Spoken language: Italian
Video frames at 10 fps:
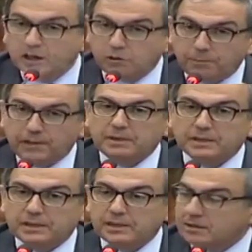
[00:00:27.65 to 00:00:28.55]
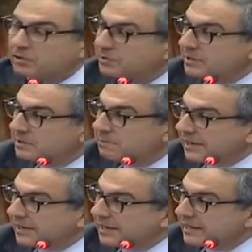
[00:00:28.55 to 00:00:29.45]
Ecco, prima di, dire, di
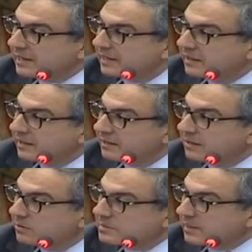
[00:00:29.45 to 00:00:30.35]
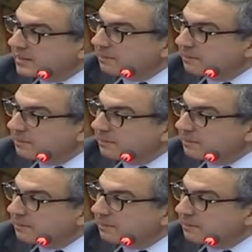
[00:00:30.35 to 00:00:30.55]
parlare di questa